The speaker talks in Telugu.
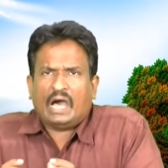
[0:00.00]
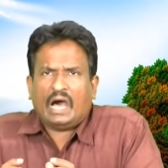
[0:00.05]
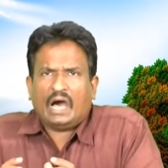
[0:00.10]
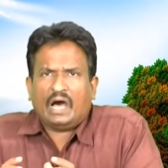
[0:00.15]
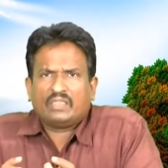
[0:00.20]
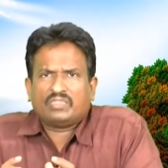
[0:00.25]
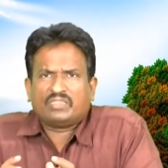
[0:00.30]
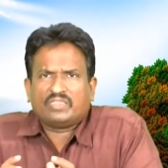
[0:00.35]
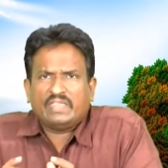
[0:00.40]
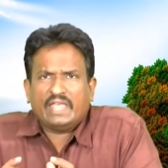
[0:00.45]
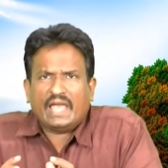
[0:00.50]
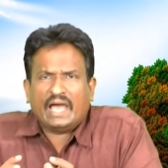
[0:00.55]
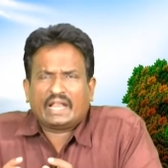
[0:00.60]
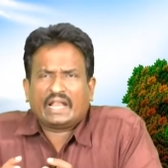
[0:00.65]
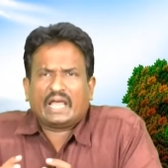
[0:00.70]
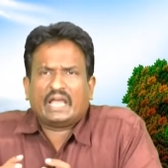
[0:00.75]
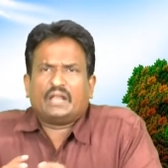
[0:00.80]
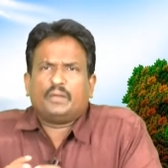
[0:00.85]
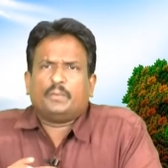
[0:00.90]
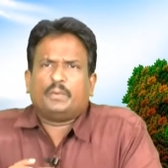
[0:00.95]
ఆ
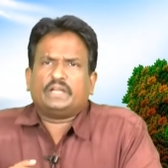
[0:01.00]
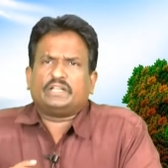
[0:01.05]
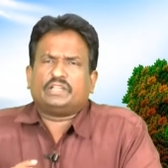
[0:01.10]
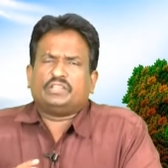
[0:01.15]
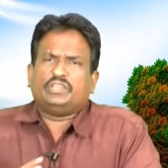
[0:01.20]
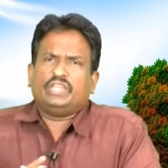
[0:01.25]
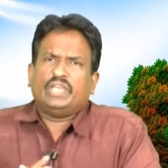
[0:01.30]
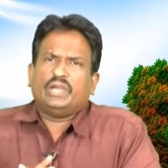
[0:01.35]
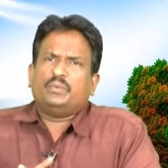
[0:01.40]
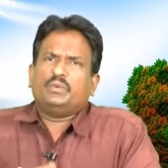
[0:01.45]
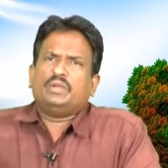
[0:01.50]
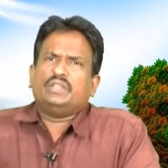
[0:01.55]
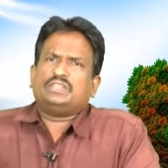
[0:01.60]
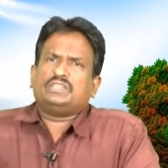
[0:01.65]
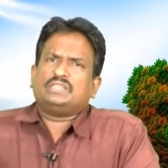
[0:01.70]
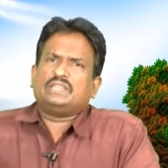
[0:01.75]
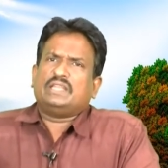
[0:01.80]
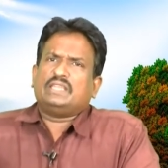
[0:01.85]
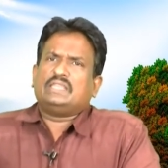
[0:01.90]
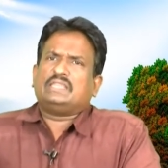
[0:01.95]
జ్ఞానాన్ని బట్టి
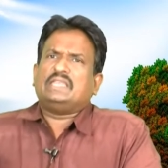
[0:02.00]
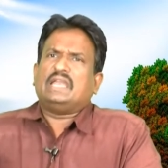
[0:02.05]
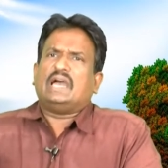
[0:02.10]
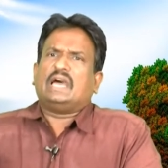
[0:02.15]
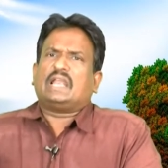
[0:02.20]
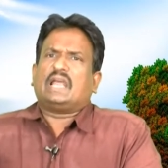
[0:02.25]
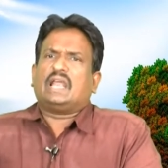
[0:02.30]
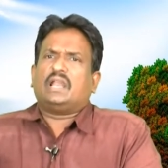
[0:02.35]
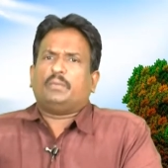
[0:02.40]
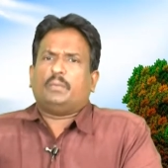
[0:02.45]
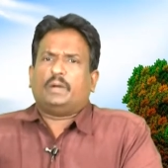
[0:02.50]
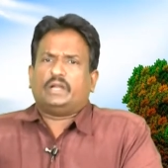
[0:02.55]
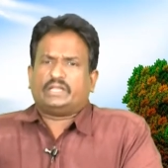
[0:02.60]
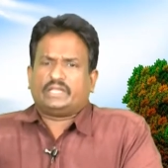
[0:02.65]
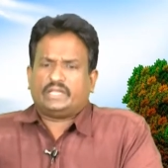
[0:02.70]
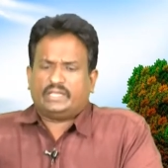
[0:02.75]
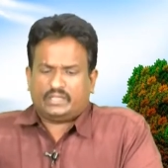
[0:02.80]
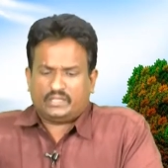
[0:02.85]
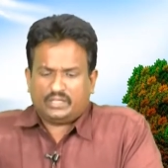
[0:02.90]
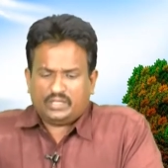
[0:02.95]
దేవుడిచ్చిన జ్ఞానాన్ని
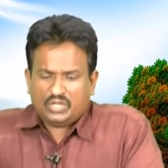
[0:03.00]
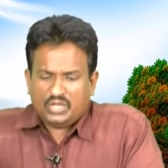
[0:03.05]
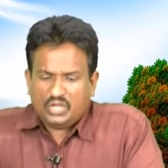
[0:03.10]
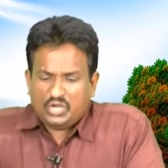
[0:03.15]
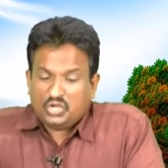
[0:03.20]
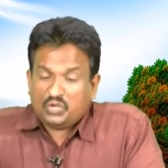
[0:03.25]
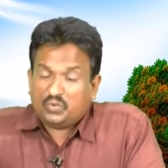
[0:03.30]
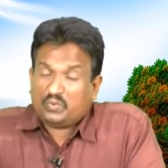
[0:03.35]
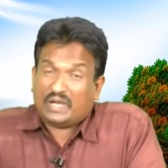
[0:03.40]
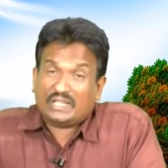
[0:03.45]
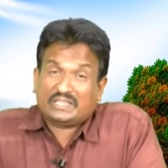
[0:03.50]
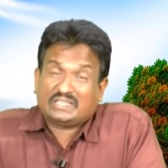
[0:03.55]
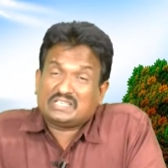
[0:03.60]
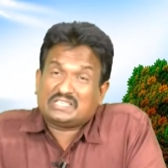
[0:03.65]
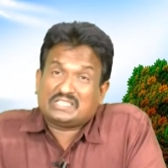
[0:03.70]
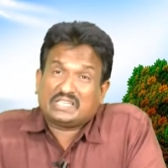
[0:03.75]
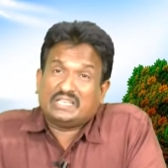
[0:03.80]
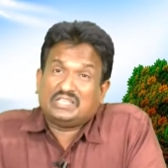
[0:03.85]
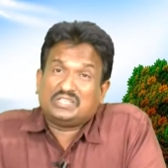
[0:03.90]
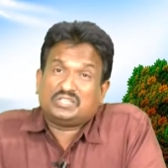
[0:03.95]
బట్టి నువ్వు
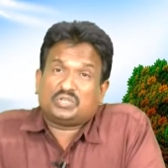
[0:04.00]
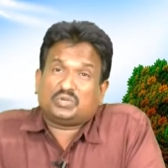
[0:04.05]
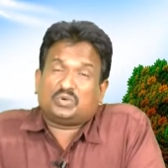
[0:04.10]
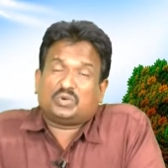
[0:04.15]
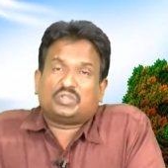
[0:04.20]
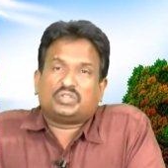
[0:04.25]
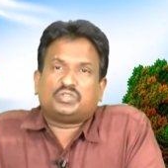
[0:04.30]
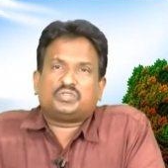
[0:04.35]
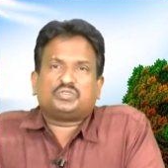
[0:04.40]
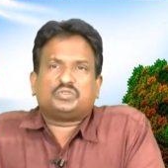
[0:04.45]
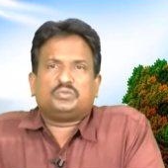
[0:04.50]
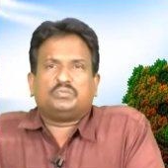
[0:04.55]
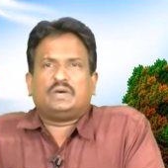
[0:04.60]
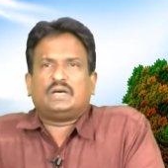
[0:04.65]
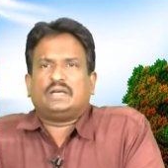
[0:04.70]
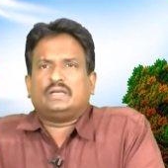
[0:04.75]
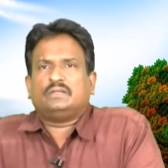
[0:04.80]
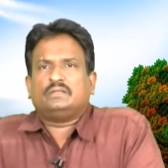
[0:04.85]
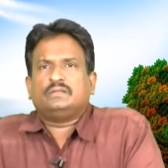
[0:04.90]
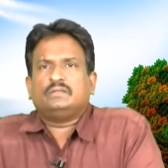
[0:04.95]
అతిశయించకూడదు సుమా